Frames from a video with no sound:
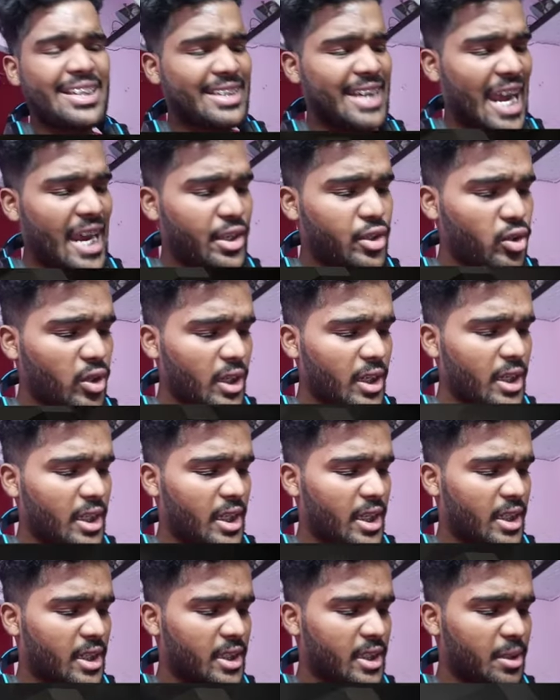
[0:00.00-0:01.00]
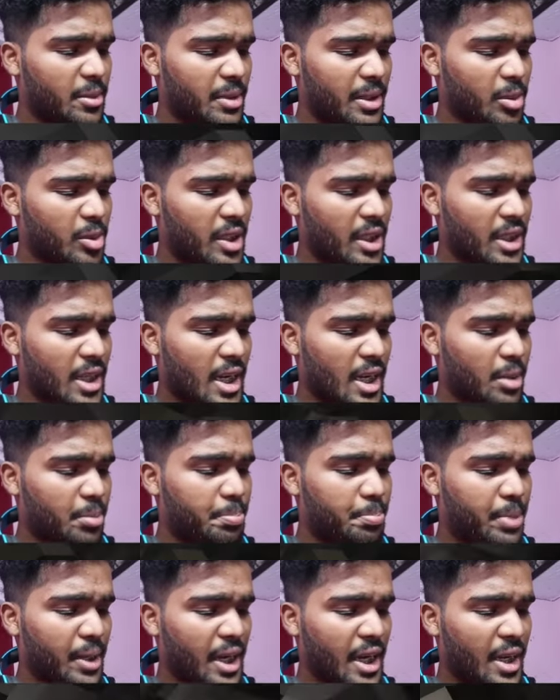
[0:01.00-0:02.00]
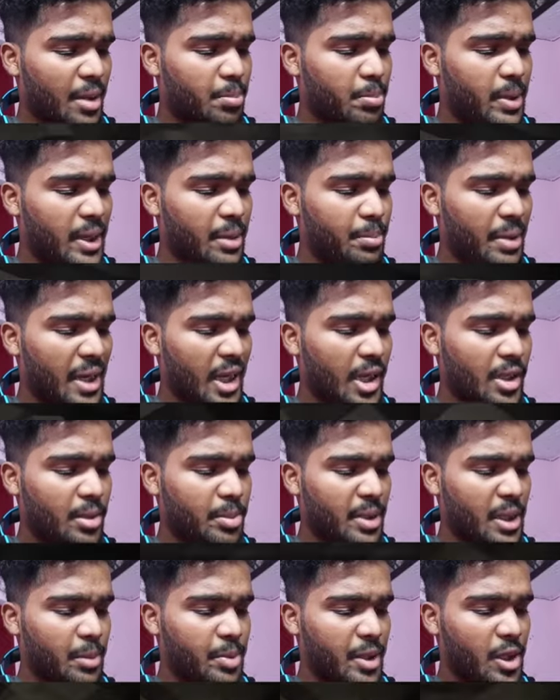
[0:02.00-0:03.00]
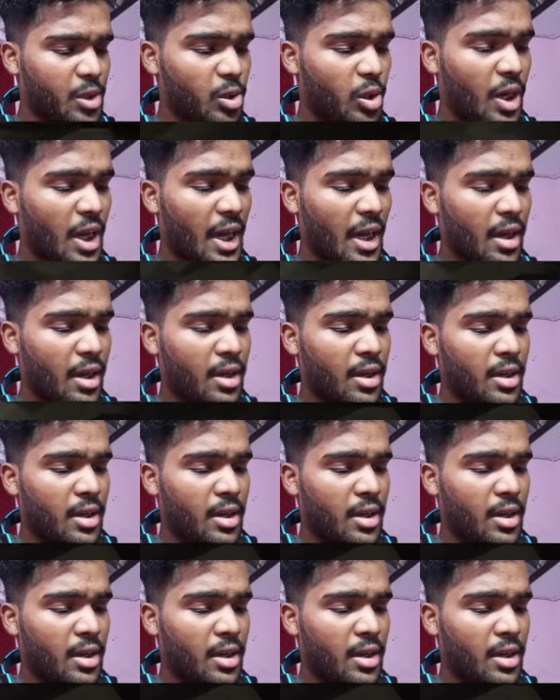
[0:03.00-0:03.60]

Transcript: नेचुरल नहीं है किसी ने मतलब ज़्यादा आगे बना बनी पहली से बनी पड़ी हो ना